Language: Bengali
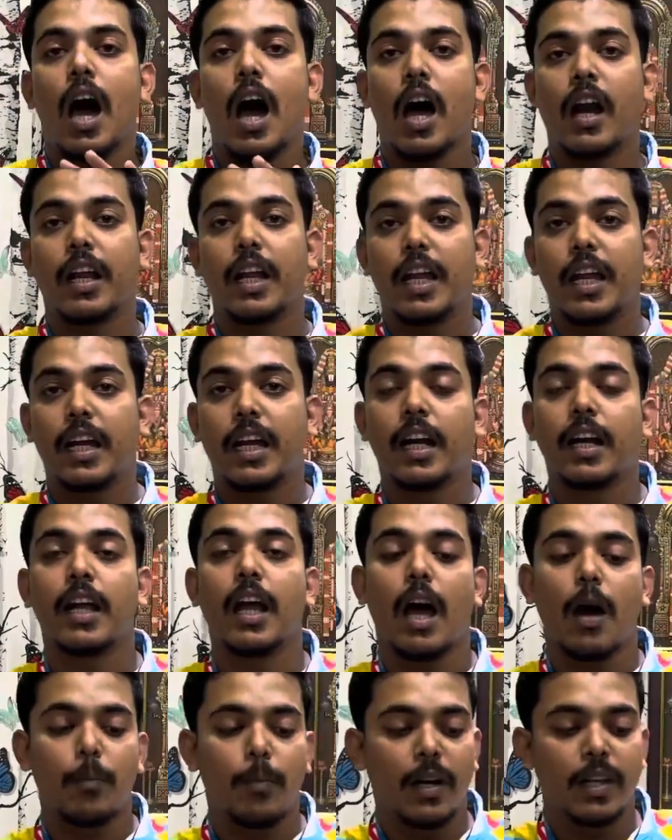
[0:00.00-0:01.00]
আর এখানে
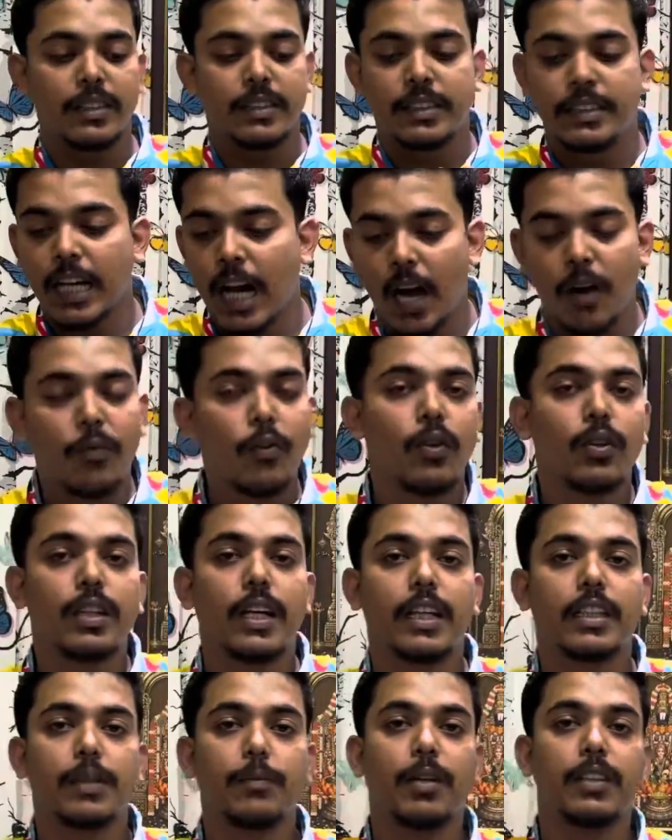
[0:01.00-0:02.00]
আপনার যা ফোন
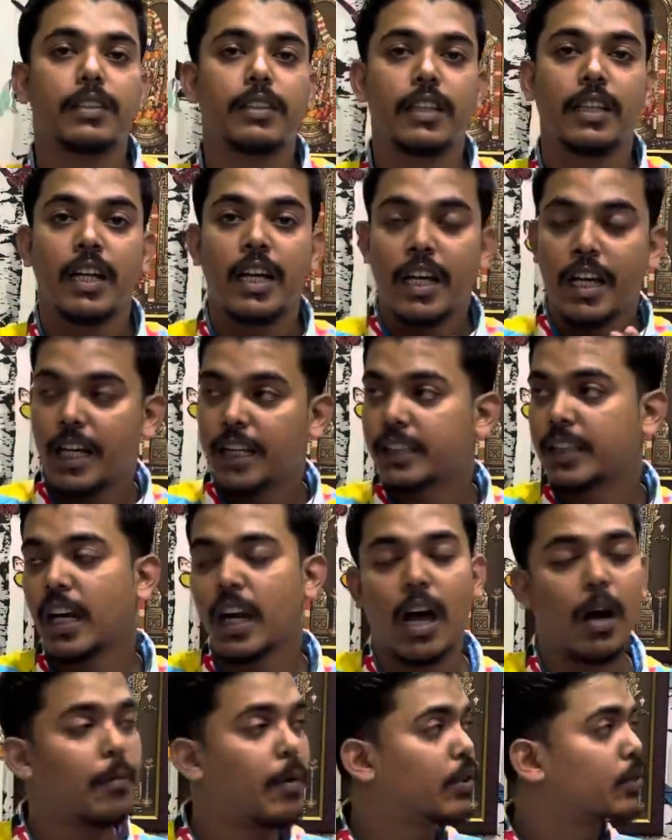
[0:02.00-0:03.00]
দেখতে পাচ্ছেন
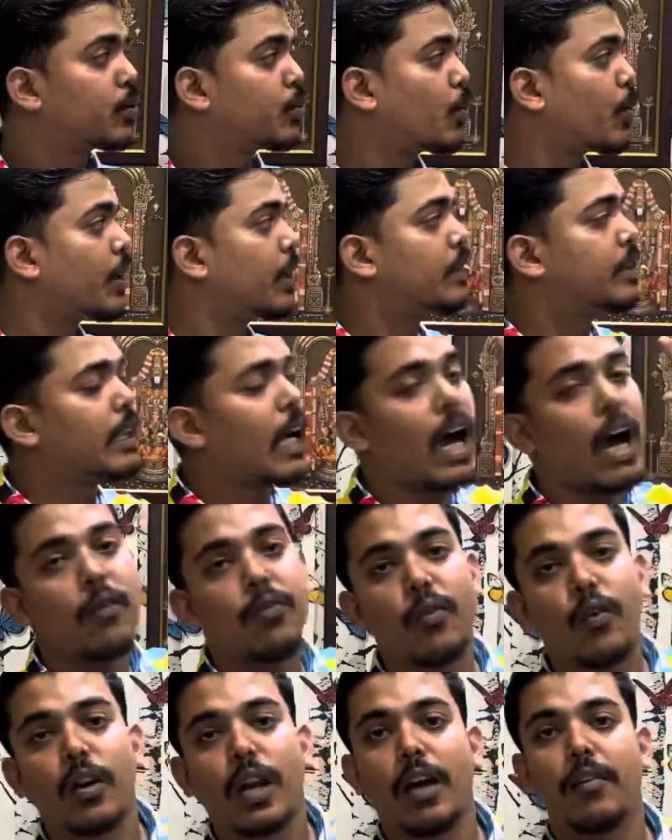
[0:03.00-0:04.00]
এছাড়া আমার স্টোরে যা
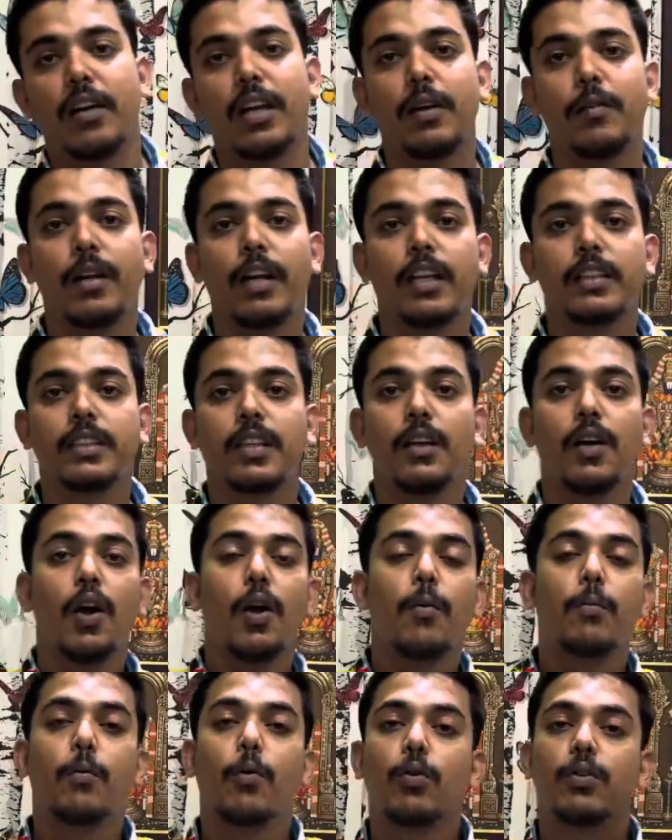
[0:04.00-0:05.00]
ফোন অ্যাভেলেবেল আছে
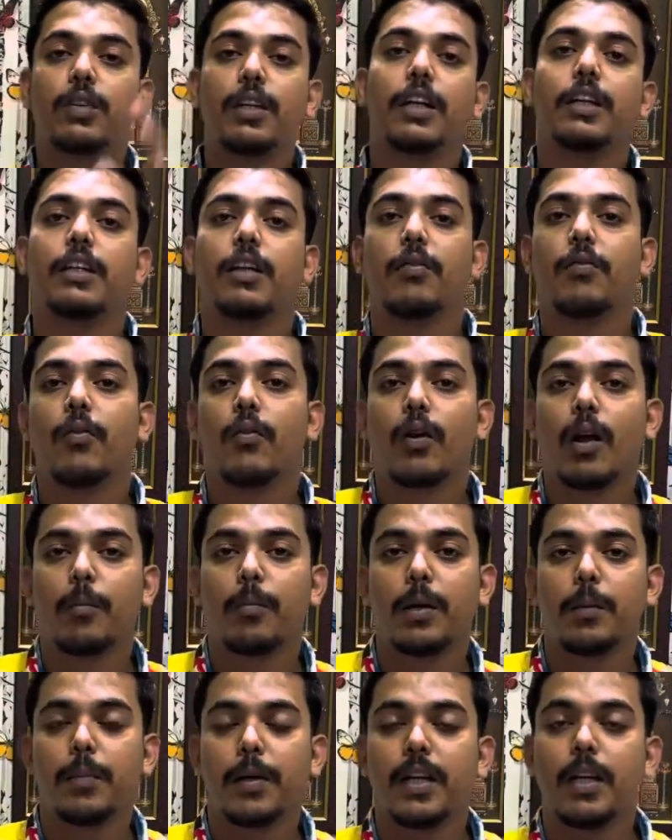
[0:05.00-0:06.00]
প্রত্যেকটা ফোন
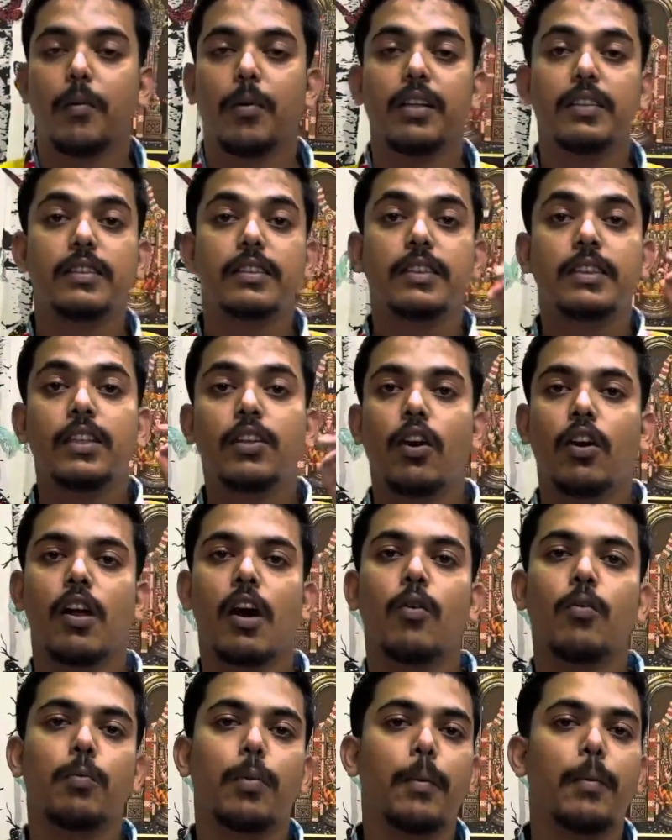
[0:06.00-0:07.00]
আপনি পেয়ে যাবেন জিরো
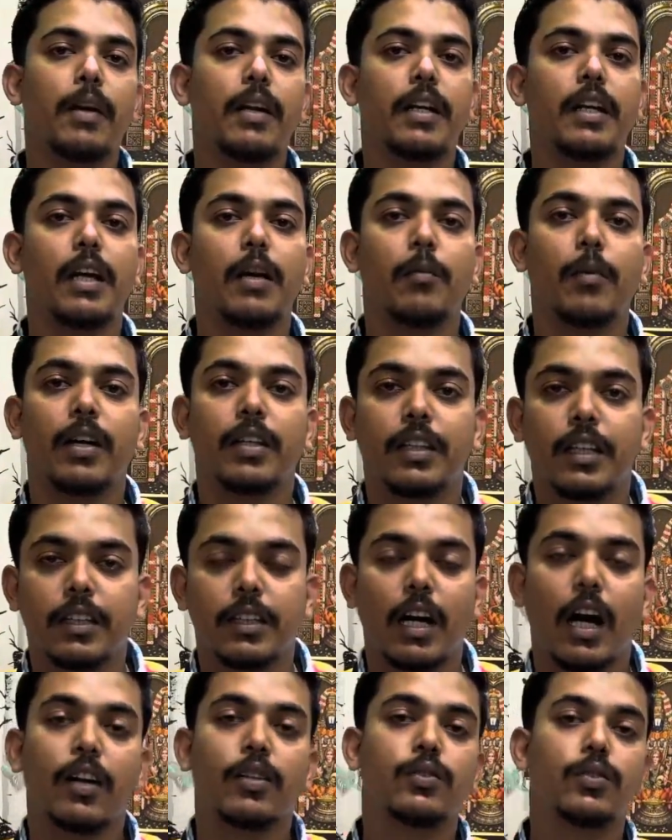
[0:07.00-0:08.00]
ডাউন পেমেন্ট ইএমআইতে
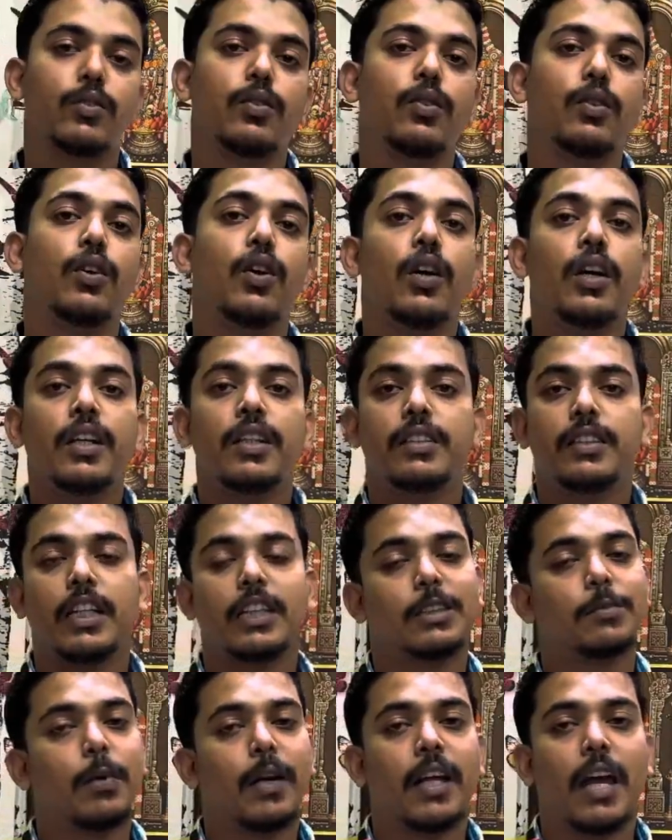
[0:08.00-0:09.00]
তার জন্য
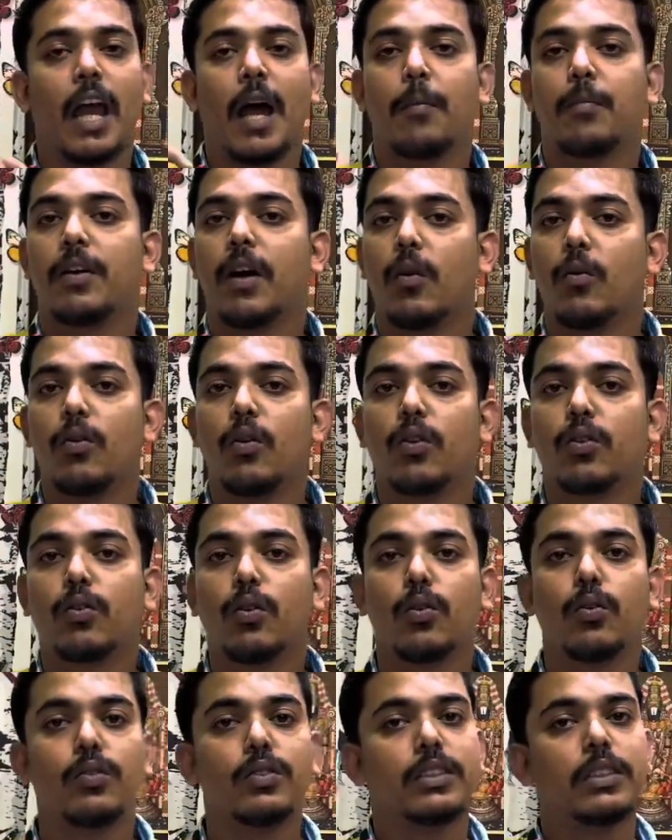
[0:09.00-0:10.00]
জেস্ট মানি অ্যাপ ডাউনলোড
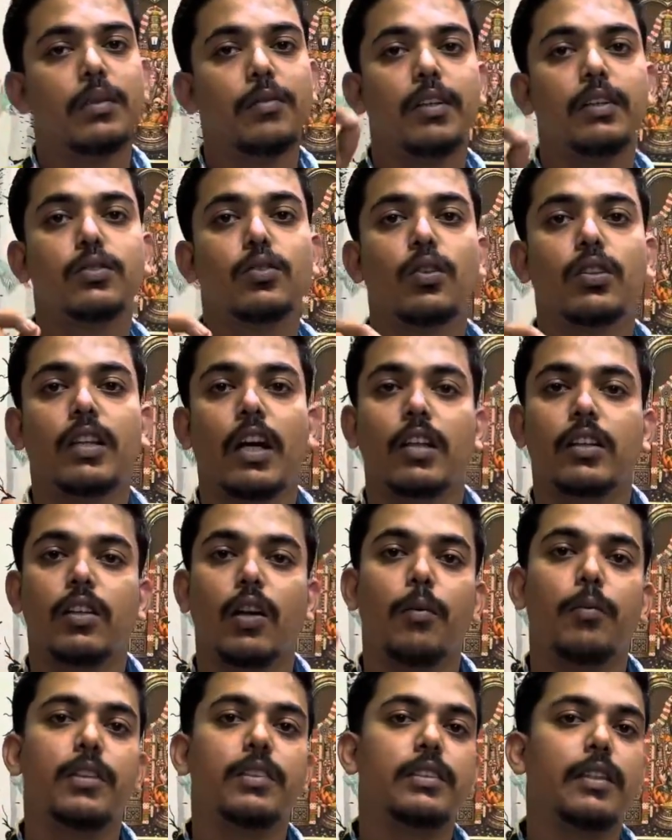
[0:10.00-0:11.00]
করুন সিভিল স্কোর থাকতে
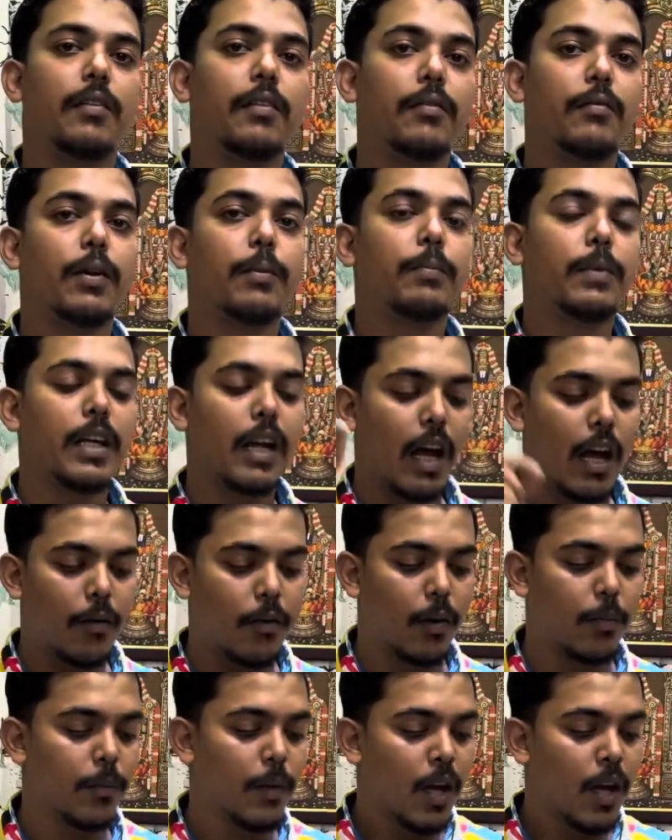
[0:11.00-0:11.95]
হবে সেভেন ফিফটি অ্যাভ